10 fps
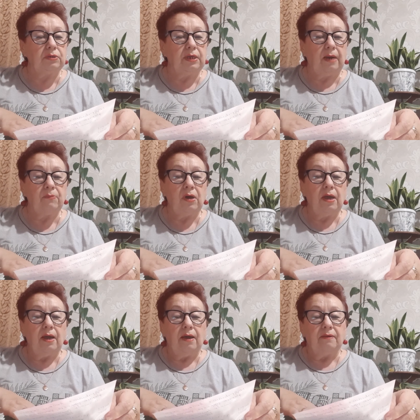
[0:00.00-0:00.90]
грамм.
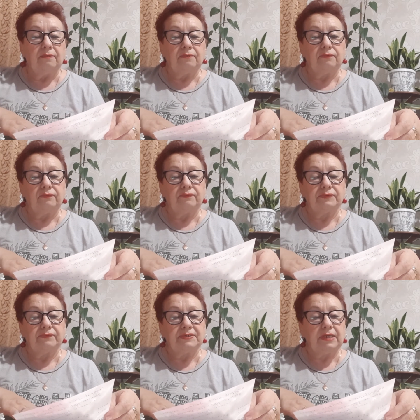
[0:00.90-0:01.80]

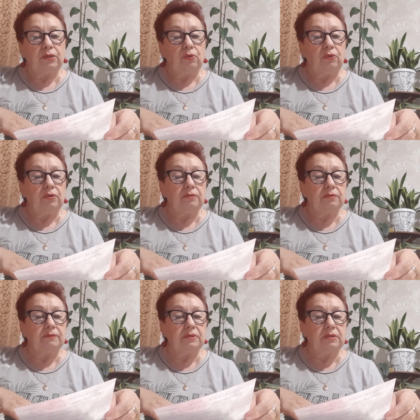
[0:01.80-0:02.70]
Высотой он
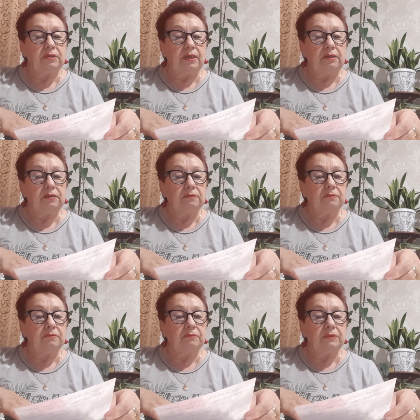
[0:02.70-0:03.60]
индеты
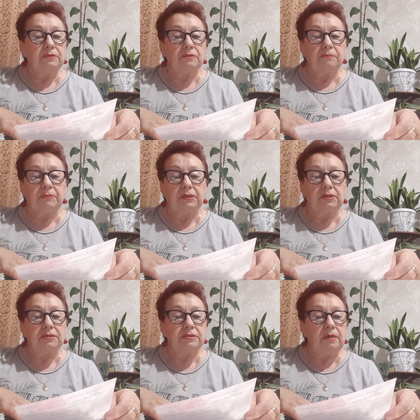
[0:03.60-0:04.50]
э,
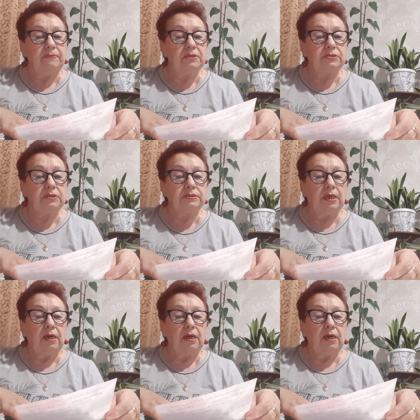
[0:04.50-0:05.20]
метр семьдесят.